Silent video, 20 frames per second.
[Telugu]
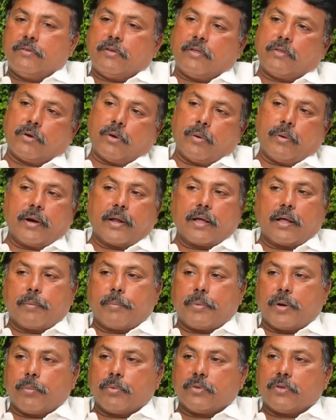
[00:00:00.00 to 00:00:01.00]
చంద్రబాబు నాయుడు గారి
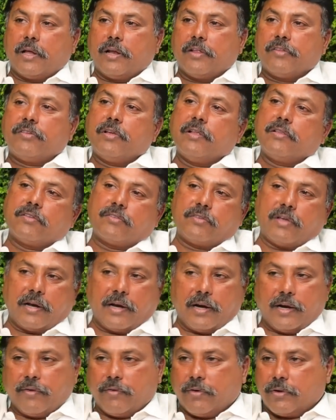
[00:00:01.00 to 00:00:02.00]
ప్రభుత్వాన్ని చీల్చి
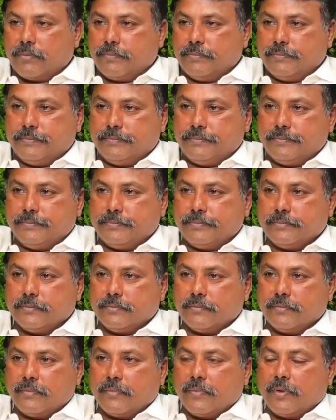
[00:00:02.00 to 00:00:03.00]
చెండాడేవారు
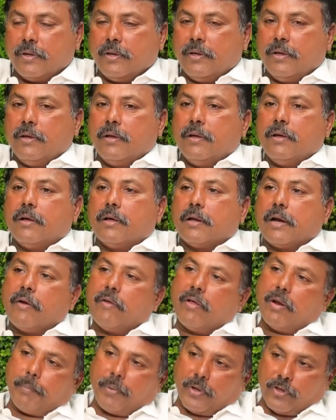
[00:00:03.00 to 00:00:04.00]

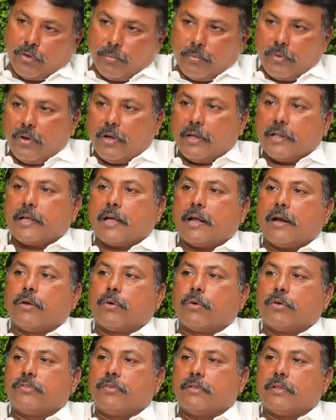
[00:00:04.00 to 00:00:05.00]
రెండు వేల పంతొమ్మిదిలో
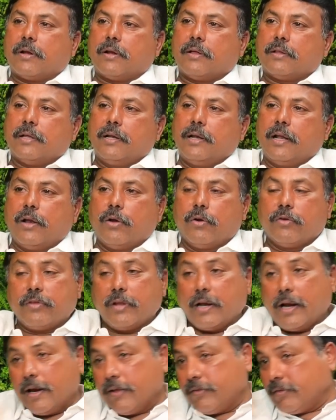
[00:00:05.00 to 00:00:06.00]
అధికారంలోకి వచ్చిన తర్వాత నెల్లూరు
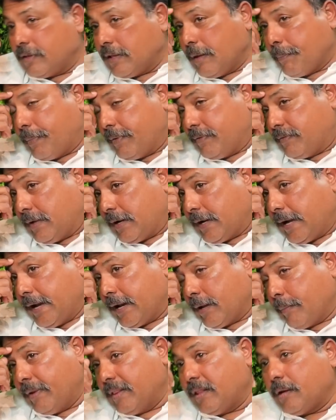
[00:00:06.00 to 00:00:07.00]
జిల్లా నుంచి తప్పనిసరిగా
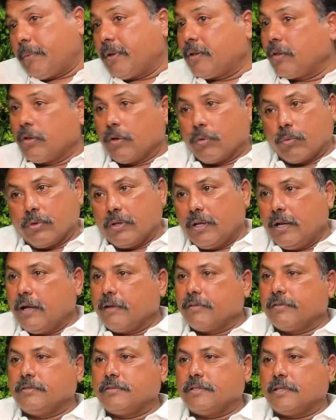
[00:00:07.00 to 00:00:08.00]
ఆయనకు మంత్రి పదవి దక్కుద్దని
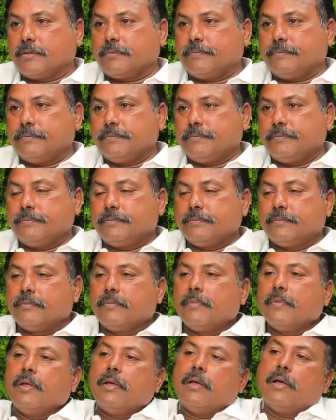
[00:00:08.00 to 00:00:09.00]
ఆశించారు
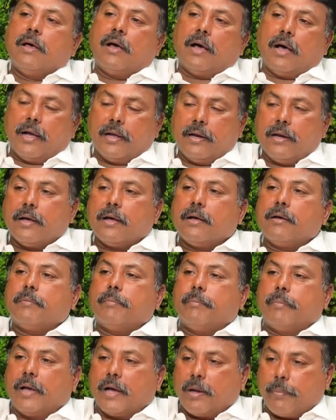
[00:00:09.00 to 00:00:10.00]
అయినా
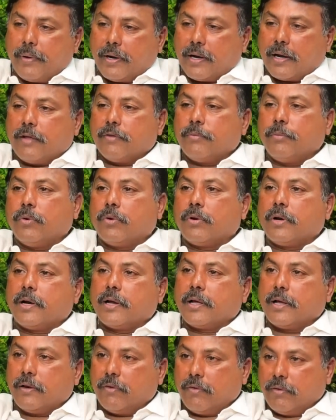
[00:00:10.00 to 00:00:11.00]
మేకపాటి రాజమోహన్
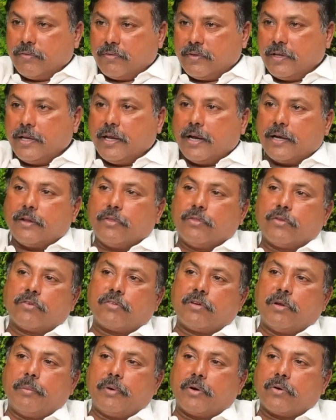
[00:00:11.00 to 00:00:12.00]
రెడ్డి గారు సీనియార్టీని
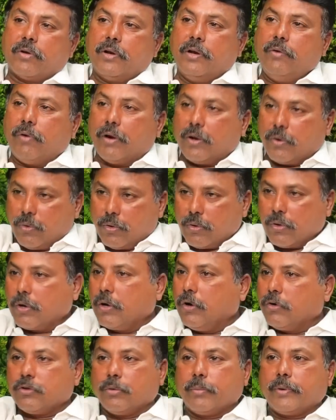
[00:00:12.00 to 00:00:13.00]
దృష్టిలో పెట్టుకొని వాళ్ళ కొడుకు
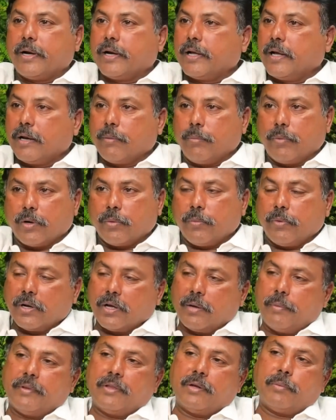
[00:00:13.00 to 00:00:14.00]
గౌతమ్ రెడ్డి గారికి
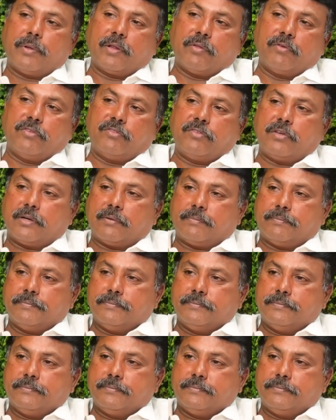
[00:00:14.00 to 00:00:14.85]
మొట్టమొదటిగా మంత్రి పదవి ఇచ్చారు